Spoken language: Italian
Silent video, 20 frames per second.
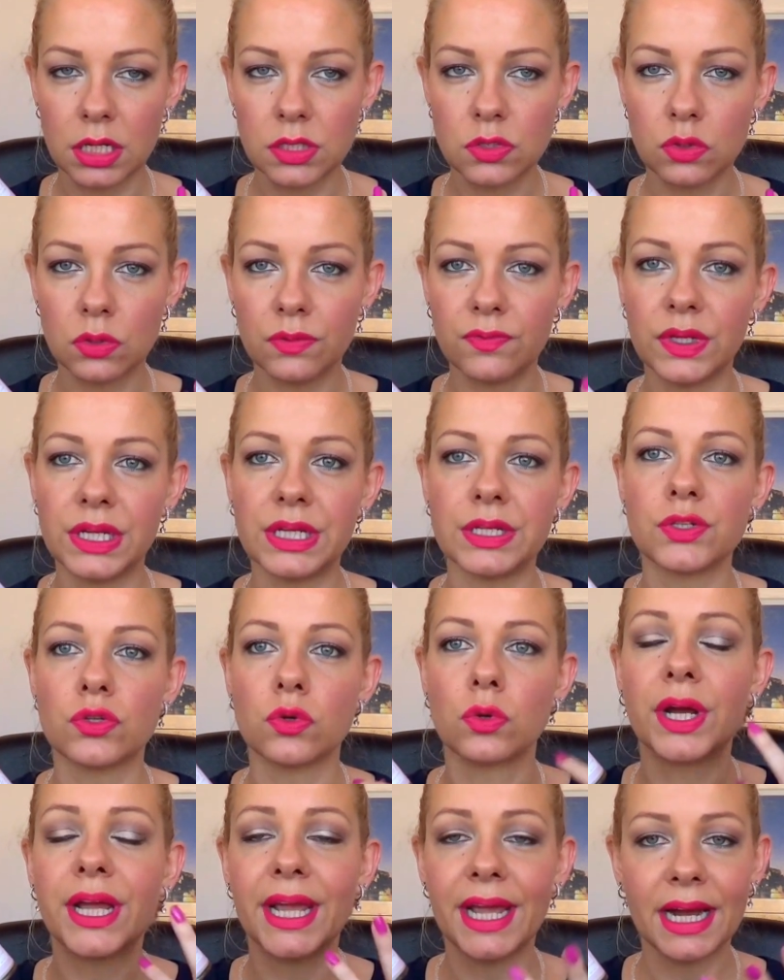sul,
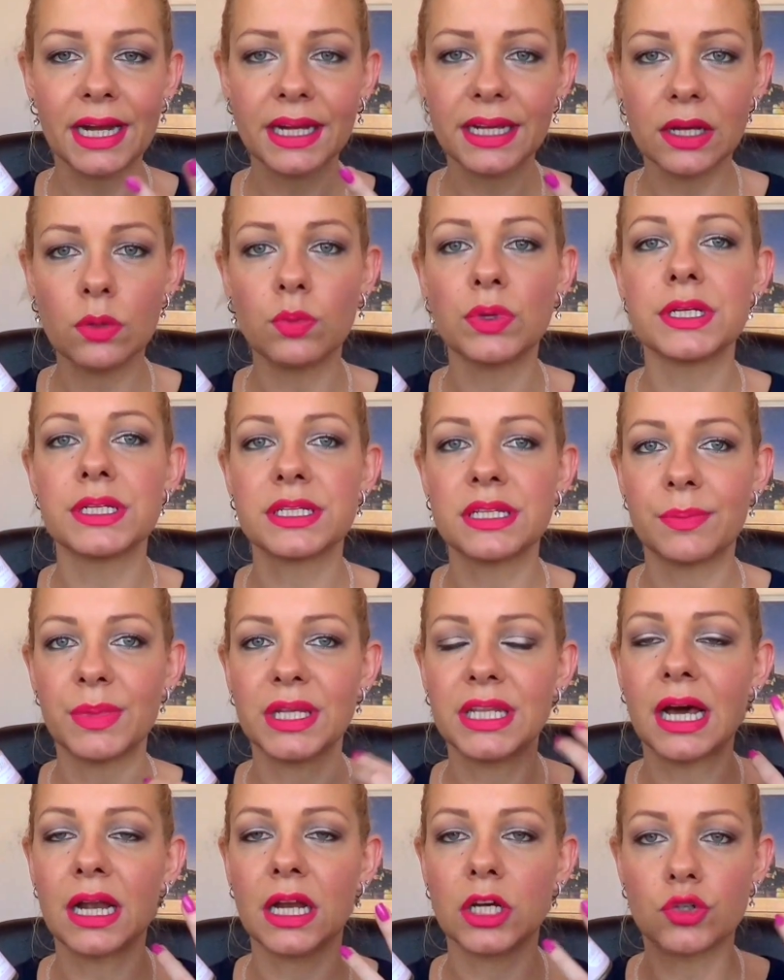viso e anche questa mi
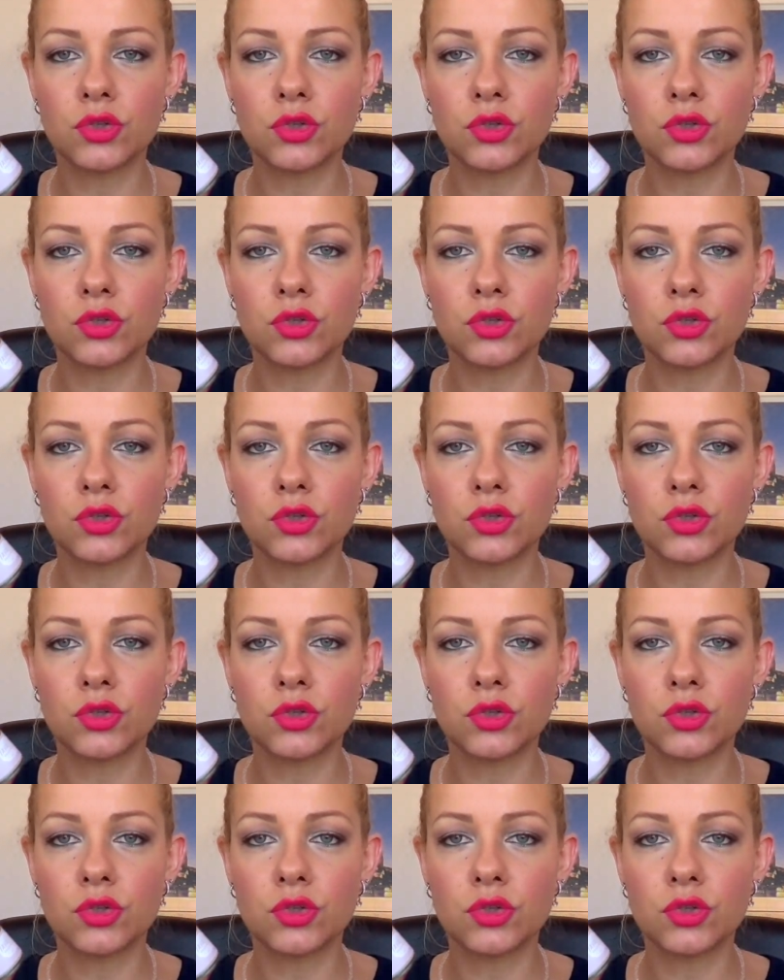dà la